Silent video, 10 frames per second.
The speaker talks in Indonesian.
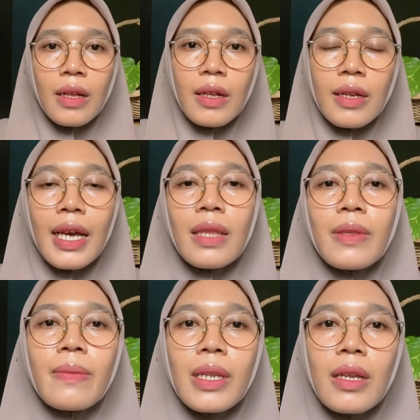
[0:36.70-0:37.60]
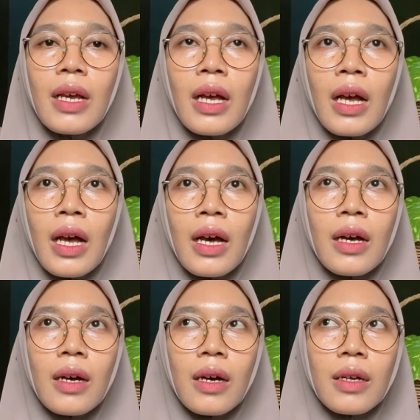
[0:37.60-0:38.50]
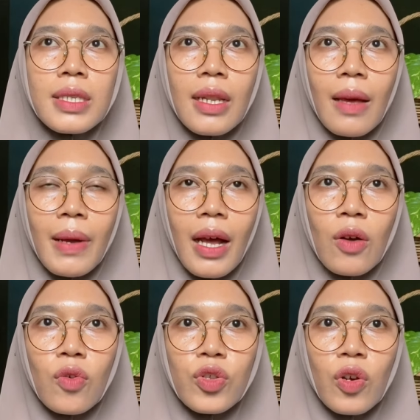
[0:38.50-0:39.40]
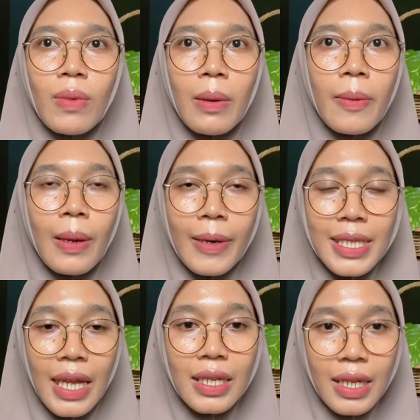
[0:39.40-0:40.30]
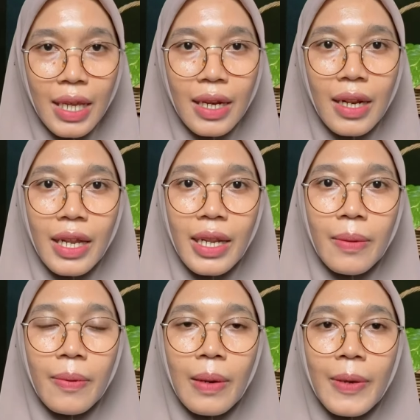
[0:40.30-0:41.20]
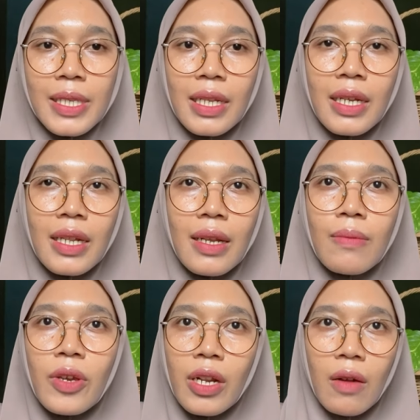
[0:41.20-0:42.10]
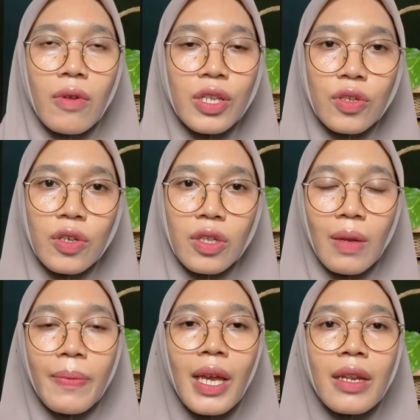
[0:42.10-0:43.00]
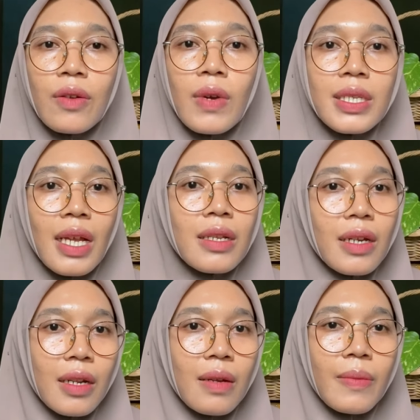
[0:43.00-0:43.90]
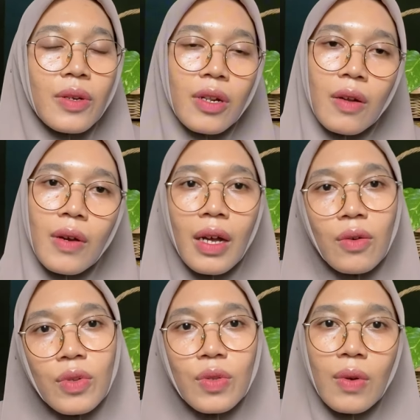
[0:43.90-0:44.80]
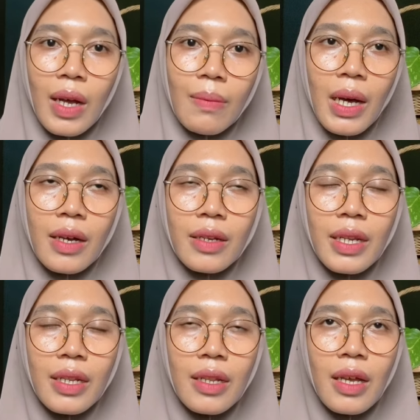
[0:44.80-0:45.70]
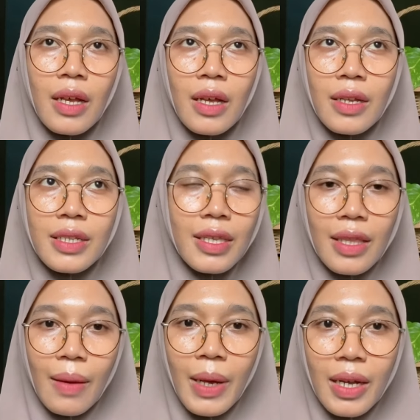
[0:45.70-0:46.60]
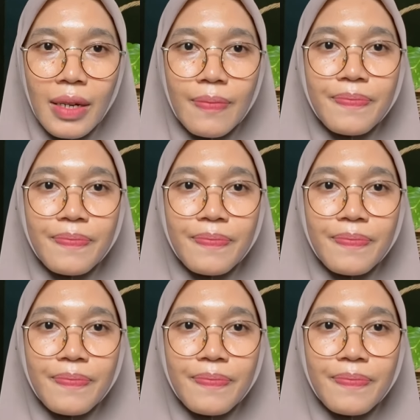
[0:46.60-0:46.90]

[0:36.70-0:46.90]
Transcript: Nah teman-teman uh, selama aku coba beberapa sunscreen ada beberapa sunscreen yang mungkin aku nggak cocok tapi ada dua sunscreen yang menurut aku aku suka banget dan cinta banget